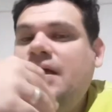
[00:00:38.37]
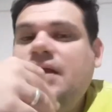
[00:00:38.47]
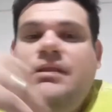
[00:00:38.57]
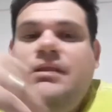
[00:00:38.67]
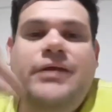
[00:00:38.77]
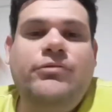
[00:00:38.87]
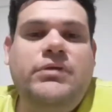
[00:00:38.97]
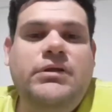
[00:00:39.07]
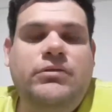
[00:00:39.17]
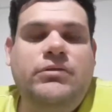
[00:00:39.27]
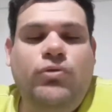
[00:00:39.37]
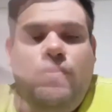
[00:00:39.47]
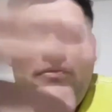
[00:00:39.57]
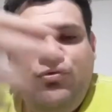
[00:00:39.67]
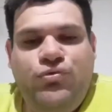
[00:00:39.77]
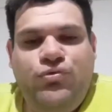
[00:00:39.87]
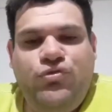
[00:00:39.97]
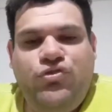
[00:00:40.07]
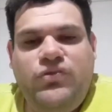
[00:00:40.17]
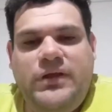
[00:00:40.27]
Entendo que todos
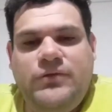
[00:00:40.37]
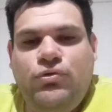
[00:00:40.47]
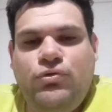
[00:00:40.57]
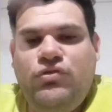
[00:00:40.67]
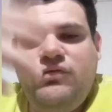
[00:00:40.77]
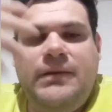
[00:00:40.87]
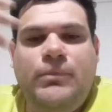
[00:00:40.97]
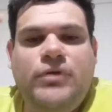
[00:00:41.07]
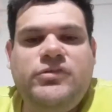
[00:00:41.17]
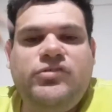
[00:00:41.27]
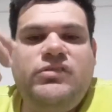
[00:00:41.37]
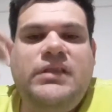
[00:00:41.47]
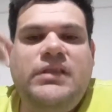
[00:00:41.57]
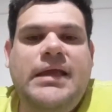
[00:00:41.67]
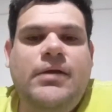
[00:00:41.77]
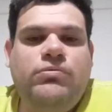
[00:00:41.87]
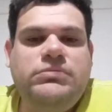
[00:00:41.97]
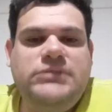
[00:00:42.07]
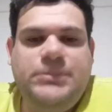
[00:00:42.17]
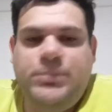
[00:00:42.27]
os cantores ou famosos têm
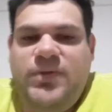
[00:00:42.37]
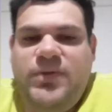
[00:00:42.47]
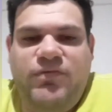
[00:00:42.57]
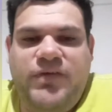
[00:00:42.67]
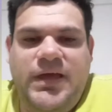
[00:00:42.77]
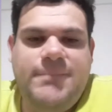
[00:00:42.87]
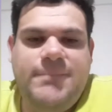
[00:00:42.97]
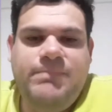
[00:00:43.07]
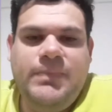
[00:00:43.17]
algum tipo de fé,